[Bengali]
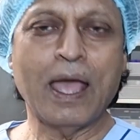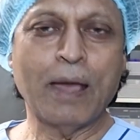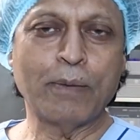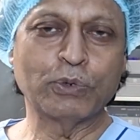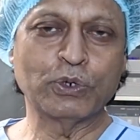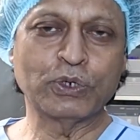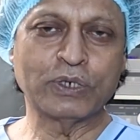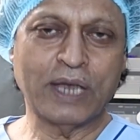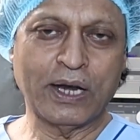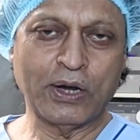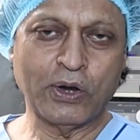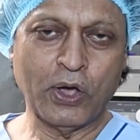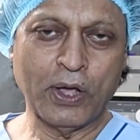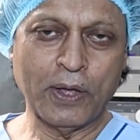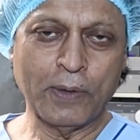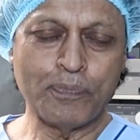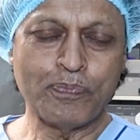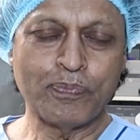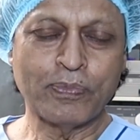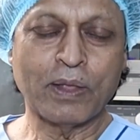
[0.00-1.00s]
এমনটা নয়
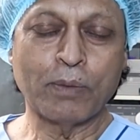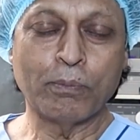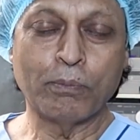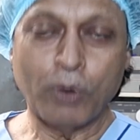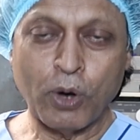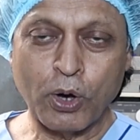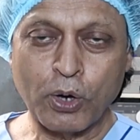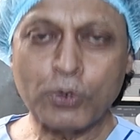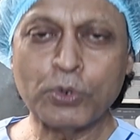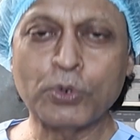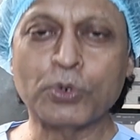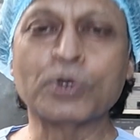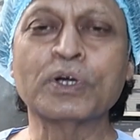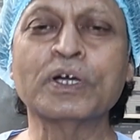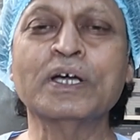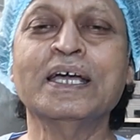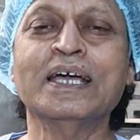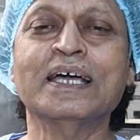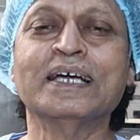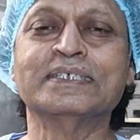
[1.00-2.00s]
বরং
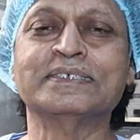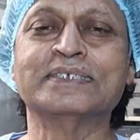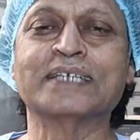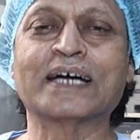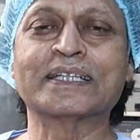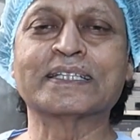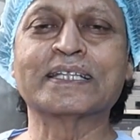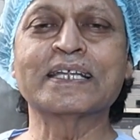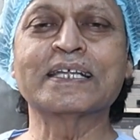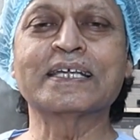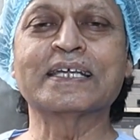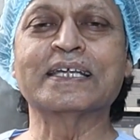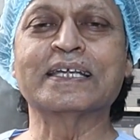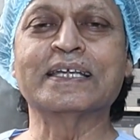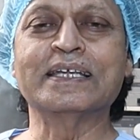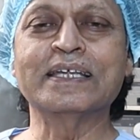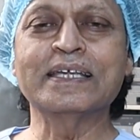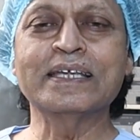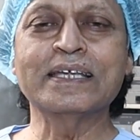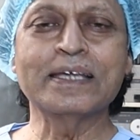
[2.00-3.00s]
যাদের
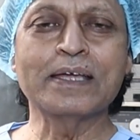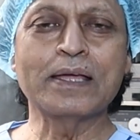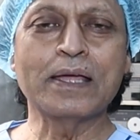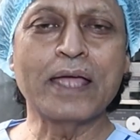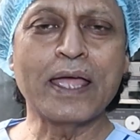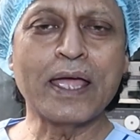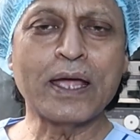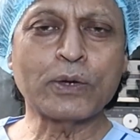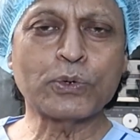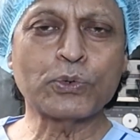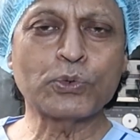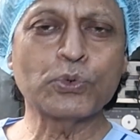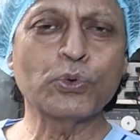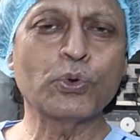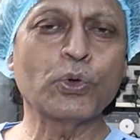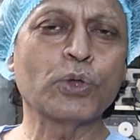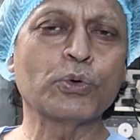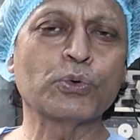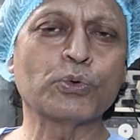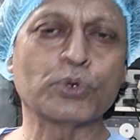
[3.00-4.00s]
কিডনি একটু
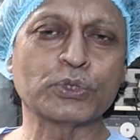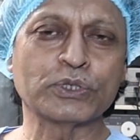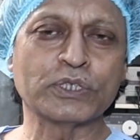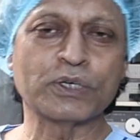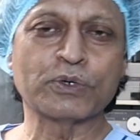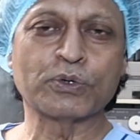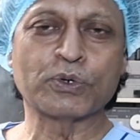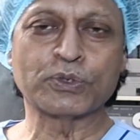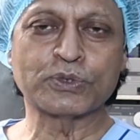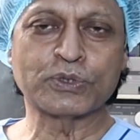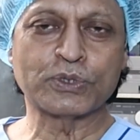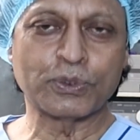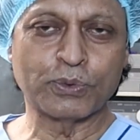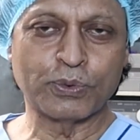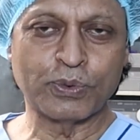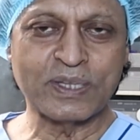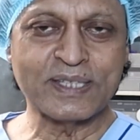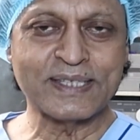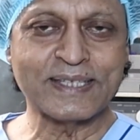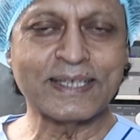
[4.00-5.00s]
হলেও ক্ষতিগ্রস্ত
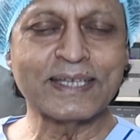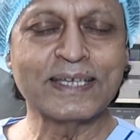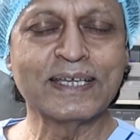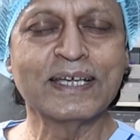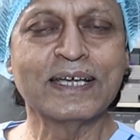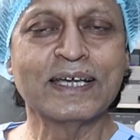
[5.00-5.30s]
হয়েছে